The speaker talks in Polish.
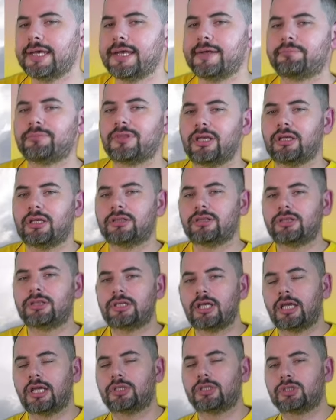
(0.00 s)
E,
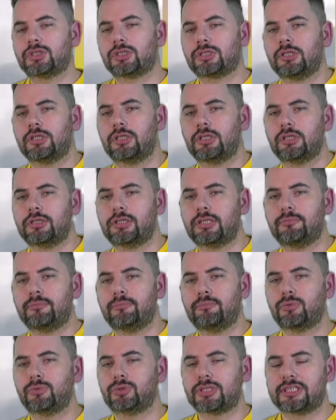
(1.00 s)
też te
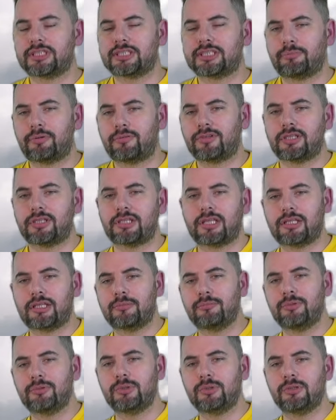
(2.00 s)
burze zapowiadane
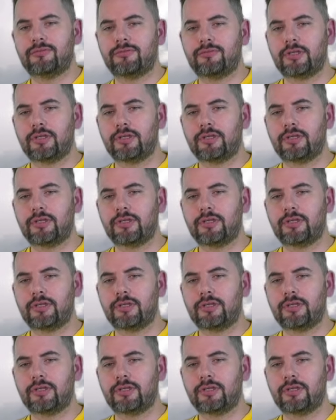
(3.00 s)
były w